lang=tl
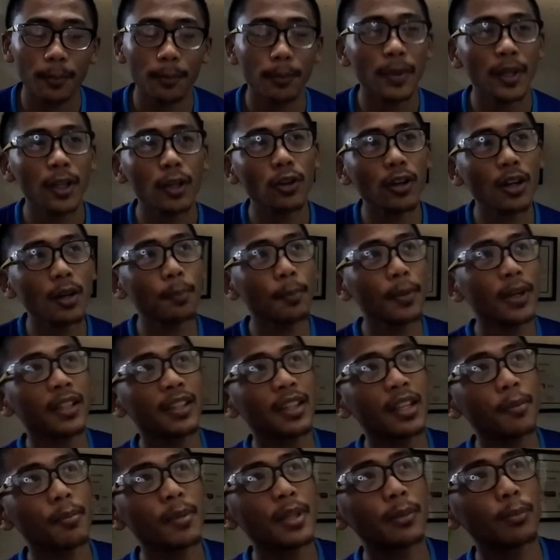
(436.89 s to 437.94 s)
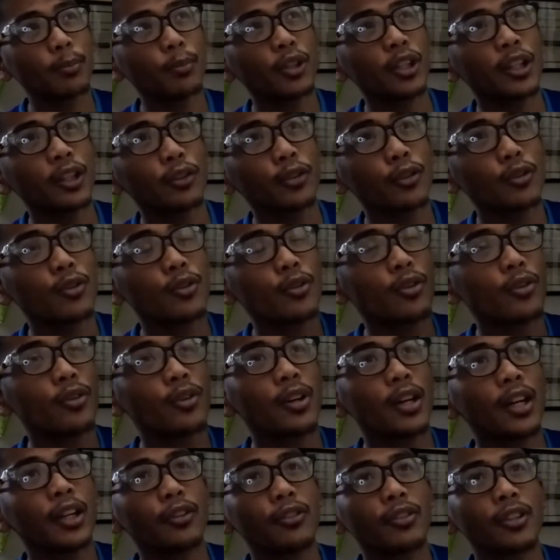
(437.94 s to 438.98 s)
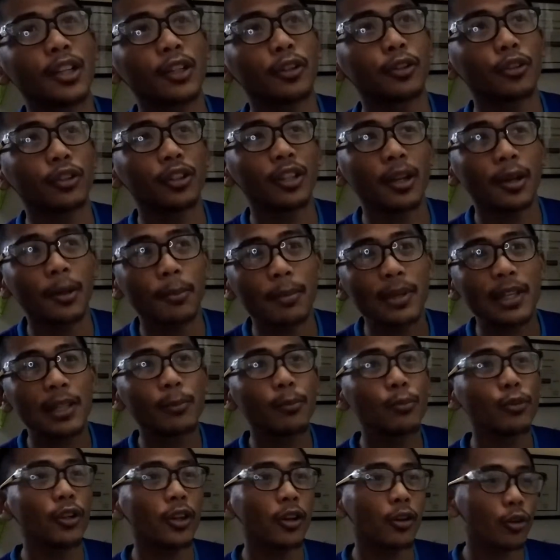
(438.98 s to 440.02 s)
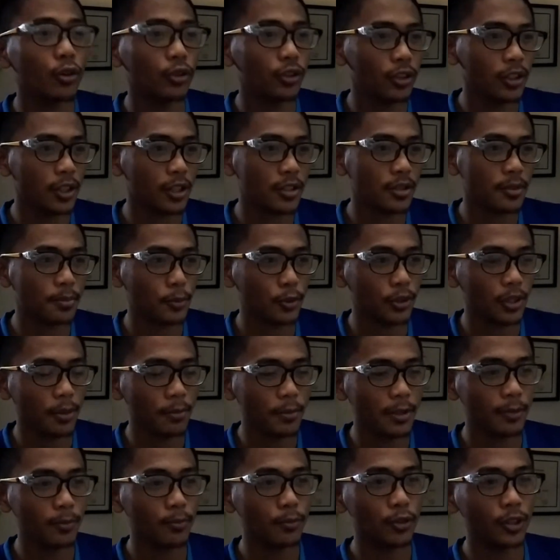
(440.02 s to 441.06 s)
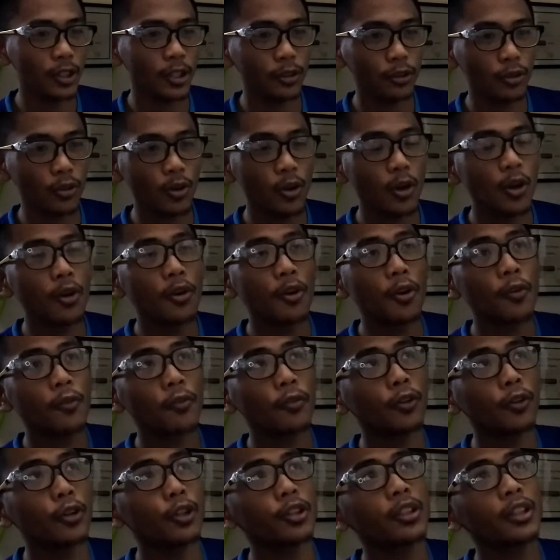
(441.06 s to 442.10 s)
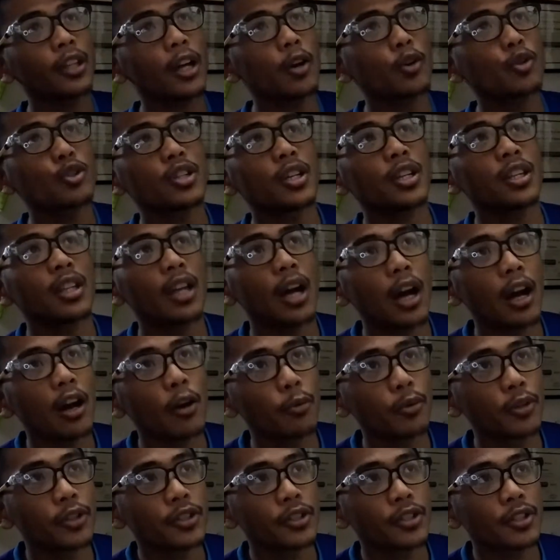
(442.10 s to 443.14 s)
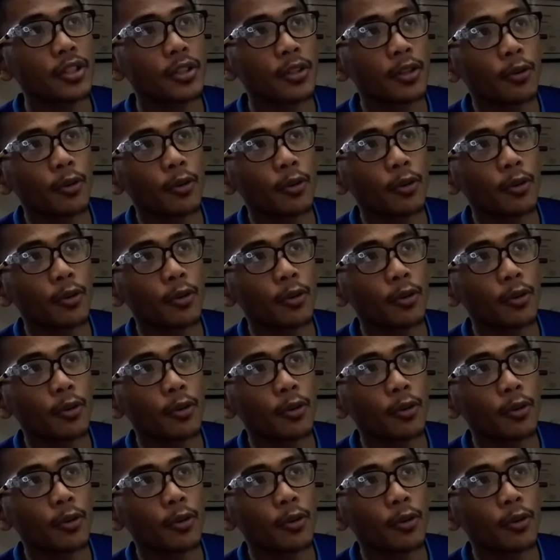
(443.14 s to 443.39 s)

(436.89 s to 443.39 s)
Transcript: Pero kapag na-meet mo na tong ano na to, na-build mo na yung audience mo, na-meet mo na tong 4,000 hours